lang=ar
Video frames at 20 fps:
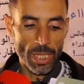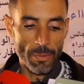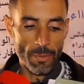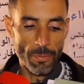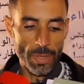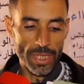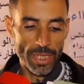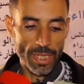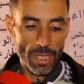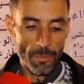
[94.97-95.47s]

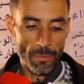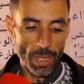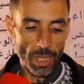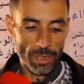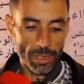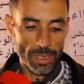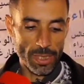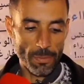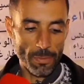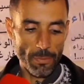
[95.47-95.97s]

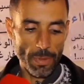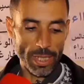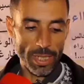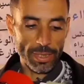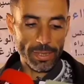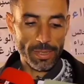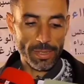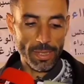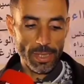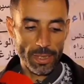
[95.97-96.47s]
بينما تم
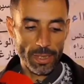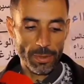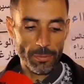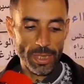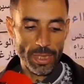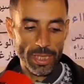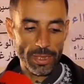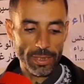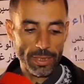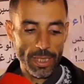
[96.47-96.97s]
إقصائي
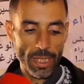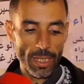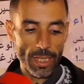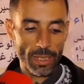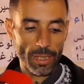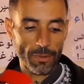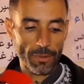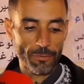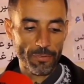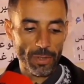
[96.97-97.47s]
من هذا
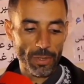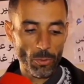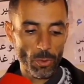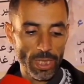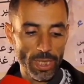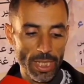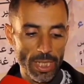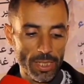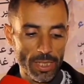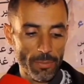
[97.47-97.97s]
الحق في
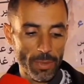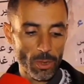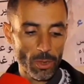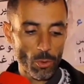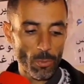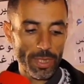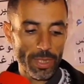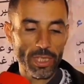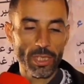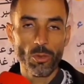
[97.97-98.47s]
ولاية من
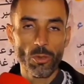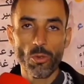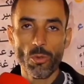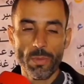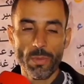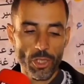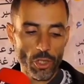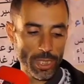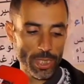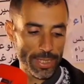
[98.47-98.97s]
يمثل
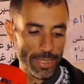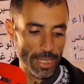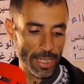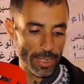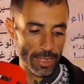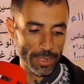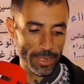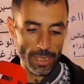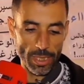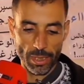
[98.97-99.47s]
المجلس
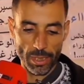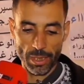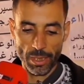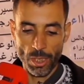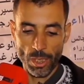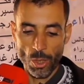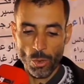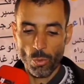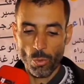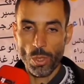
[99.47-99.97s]
آنذاك
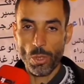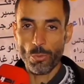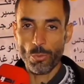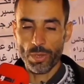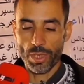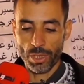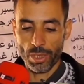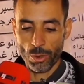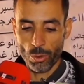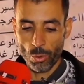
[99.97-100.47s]

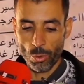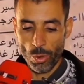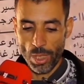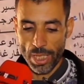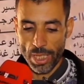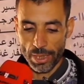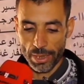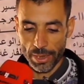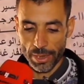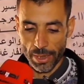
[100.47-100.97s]
ويمثله
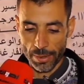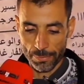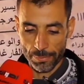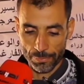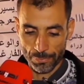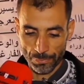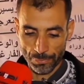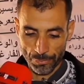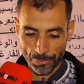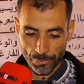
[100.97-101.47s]
حالياً
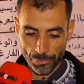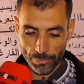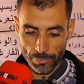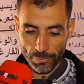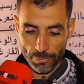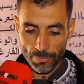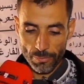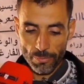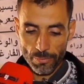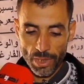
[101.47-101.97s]

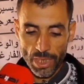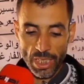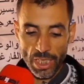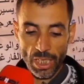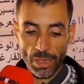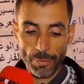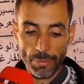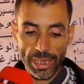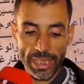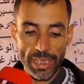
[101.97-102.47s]

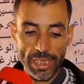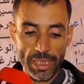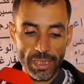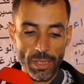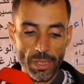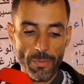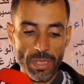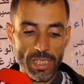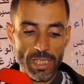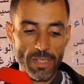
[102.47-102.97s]
رغم قلة
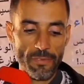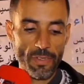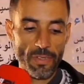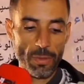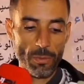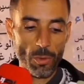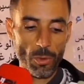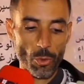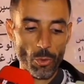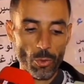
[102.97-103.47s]
المسافة
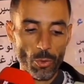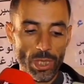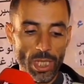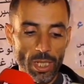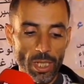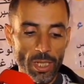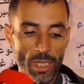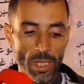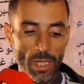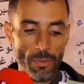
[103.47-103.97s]

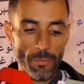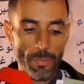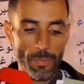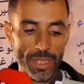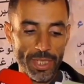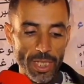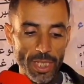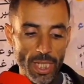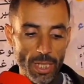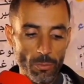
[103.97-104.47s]
الموجودة
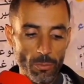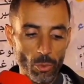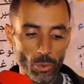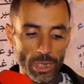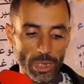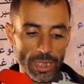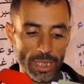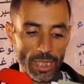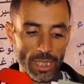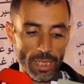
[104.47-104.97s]
بين
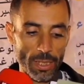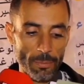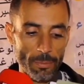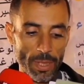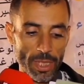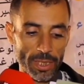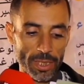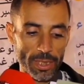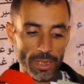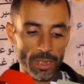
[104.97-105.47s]
العمود
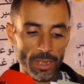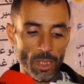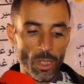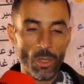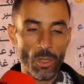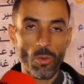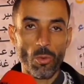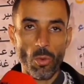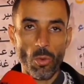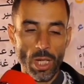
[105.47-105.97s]
الكهربائي
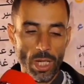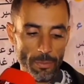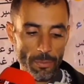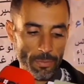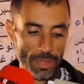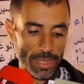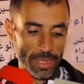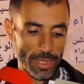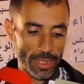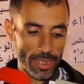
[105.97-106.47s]

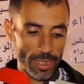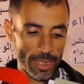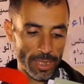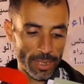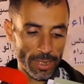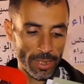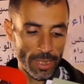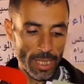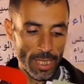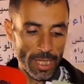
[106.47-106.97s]

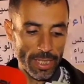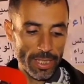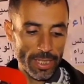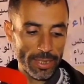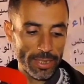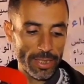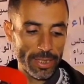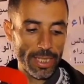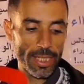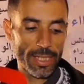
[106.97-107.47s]
ومنزلي
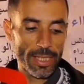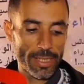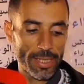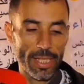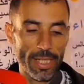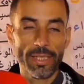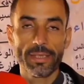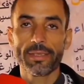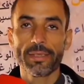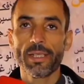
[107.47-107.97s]
الذي لا
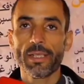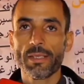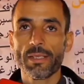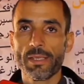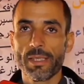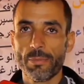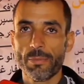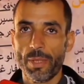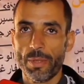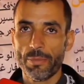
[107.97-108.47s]
يتعدى
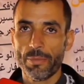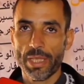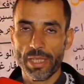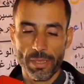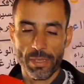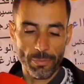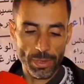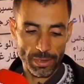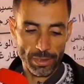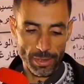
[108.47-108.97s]
700
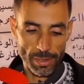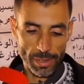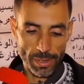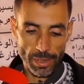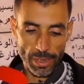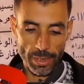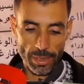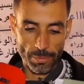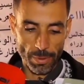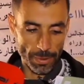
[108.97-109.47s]
متر
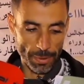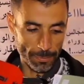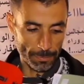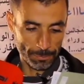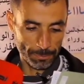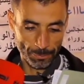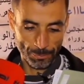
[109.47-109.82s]
تقريبا